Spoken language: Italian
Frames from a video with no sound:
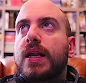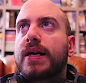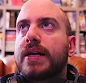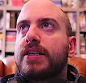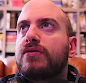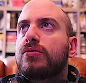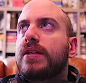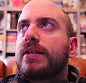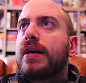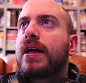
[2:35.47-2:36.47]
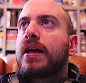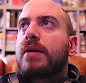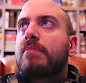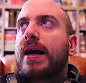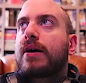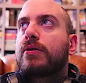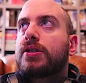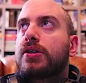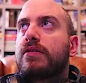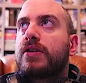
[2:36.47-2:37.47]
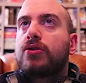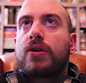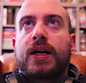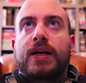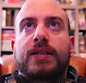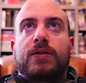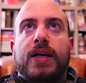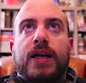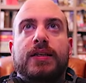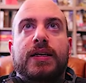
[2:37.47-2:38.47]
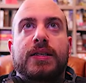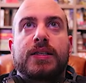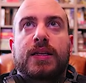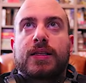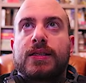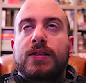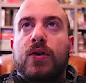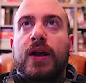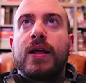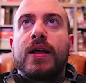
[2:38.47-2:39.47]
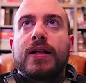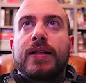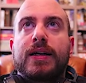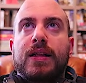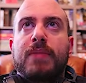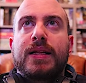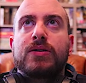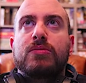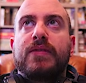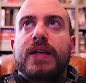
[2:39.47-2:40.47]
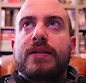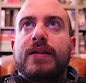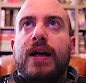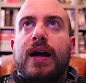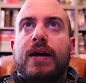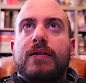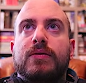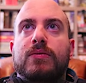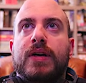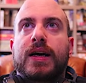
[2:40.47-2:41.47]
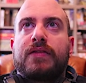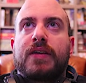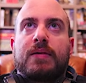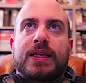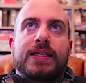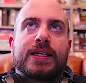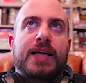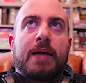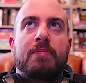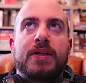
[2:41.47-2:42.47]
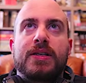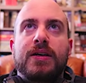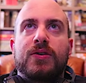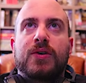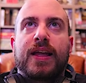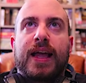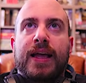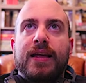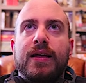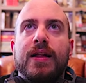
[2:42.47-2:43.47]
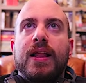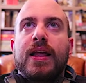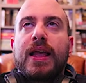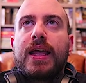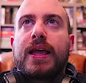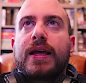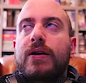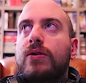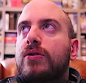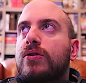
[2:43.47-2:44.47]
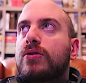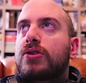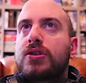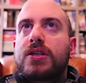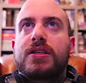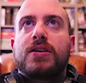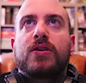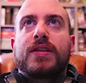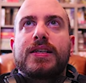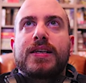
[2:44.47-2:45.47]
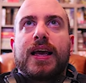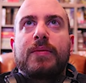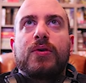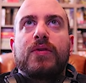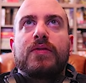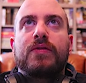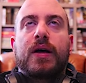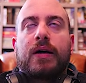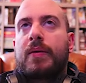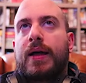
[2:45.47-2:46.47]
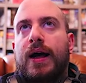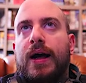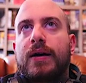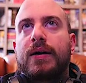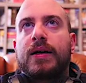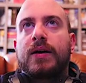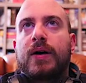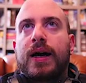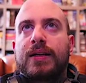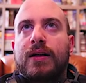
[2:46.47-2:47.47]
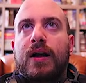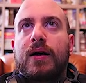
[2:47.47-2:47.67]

che è già funded, mancano 19 giorni alla tardiana di registrazione. Dark The Banders, come vedete, ha una grafica abbastanza semplice, ok, e non so se si nota schermo, eh, vabbè, ha, eh, ha, eh,